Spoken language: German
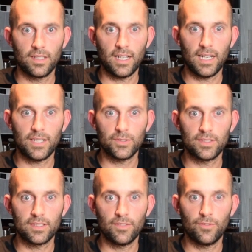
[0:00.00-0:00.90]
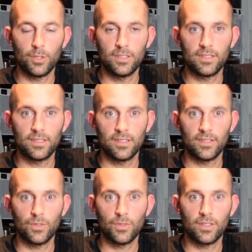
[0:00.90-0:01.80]
aus Volt
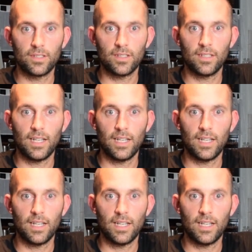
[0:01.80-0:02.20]
und